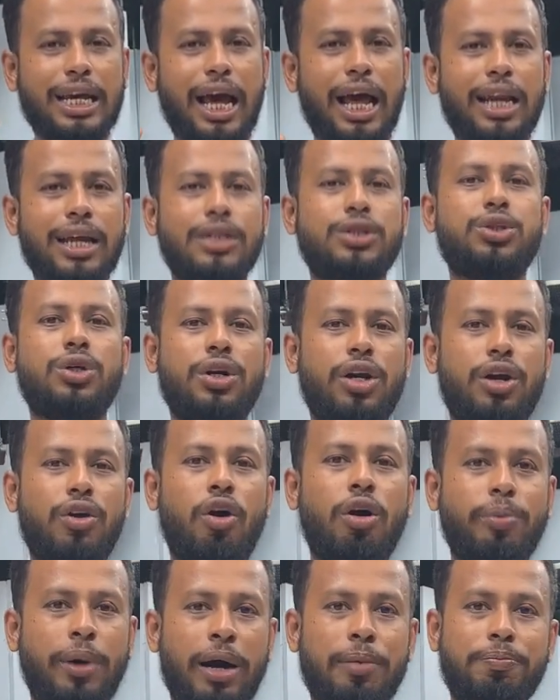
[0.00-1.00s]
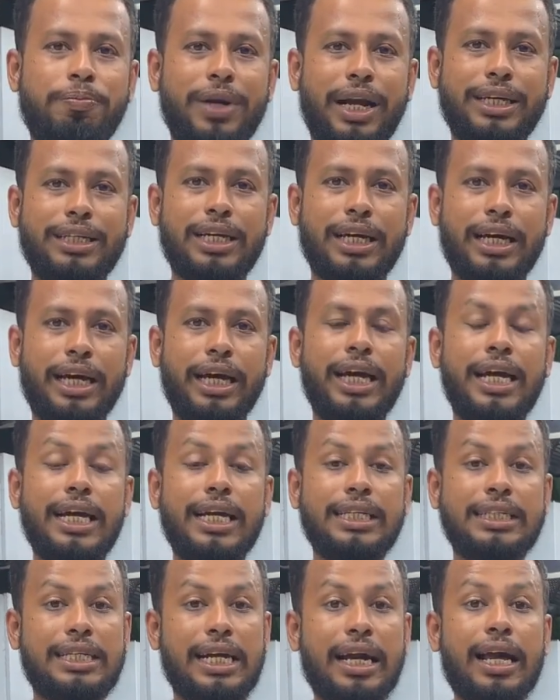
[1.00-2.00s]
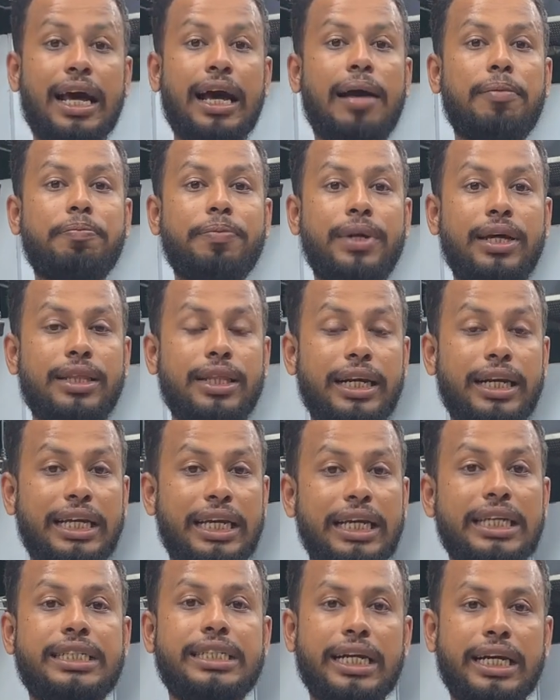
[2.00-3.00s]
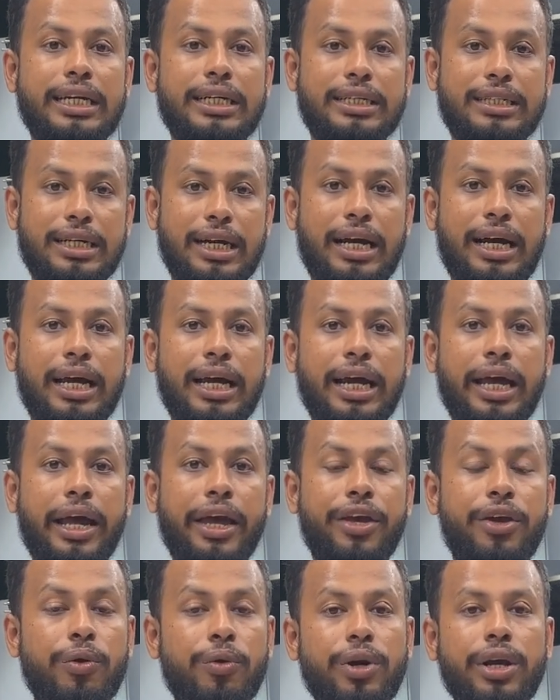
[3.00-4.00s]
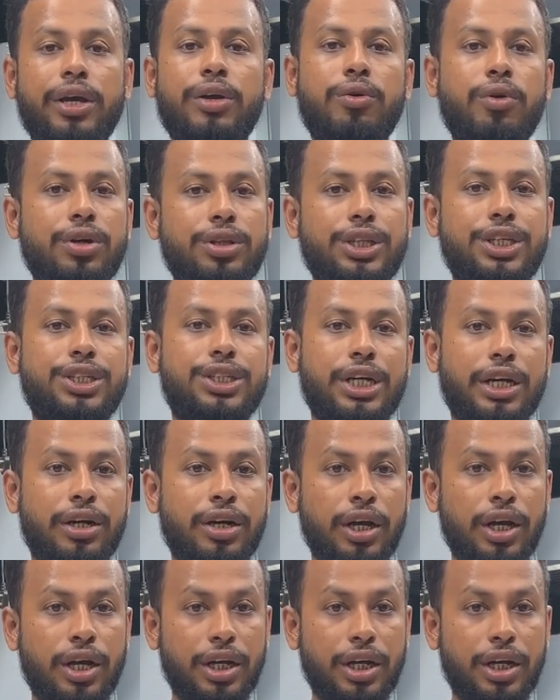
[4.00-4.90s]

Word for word: কালেকশনের অভাব নাই হ্যাঁ যারা আপনাদের কিচেনটা হ্যাঁ ইউনিক করতে চান